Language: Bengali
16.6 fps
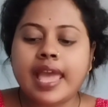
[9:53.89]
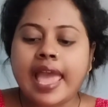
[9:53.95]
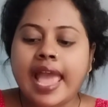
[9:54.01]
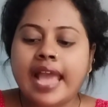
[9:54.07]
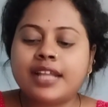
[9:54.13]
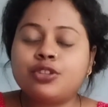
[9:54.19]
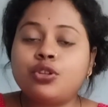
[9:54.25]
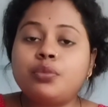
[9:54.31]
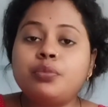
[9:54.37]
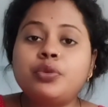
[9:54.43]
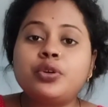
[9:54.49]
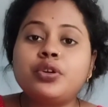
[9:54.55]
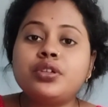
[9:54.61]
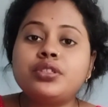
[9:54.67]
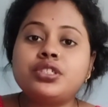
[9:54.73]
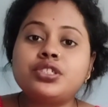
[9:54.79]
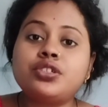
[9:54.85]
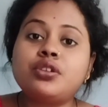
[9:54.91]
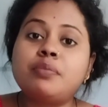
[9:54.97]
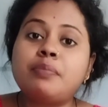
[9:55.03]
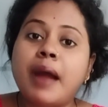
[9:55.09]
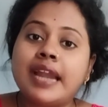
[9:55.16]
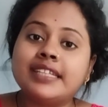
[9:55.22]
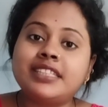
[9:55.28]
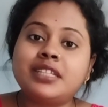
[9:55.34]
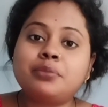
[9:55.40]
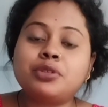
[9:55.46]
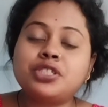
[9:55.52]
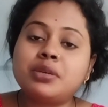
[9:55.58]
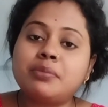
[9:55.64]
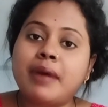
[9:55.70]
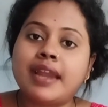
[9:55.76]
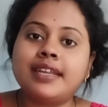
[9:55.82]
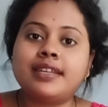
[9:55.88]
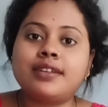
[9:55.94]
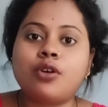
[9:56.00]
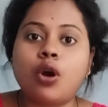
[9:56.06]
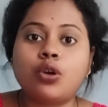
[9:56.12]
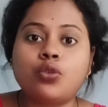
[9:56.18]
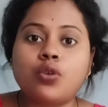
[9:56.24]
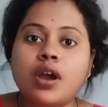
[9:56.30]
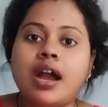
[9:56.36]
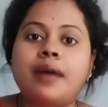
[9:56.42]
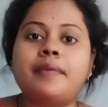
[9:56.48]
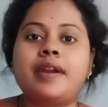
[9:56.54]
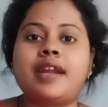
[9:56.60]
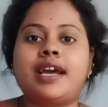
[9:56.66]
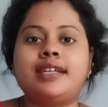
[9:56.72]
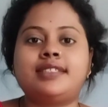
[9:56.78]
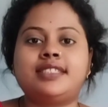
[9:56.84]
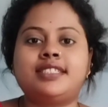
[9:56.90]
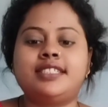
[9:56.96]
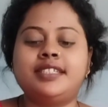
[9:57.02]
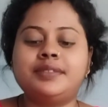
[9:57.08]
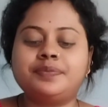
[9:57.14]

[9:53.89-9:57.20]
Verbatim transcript: একদম মনে হচ্ছে যেন বাড়িতে বসে বাড়ির ঘরোয়া খাবার খাচ্ছি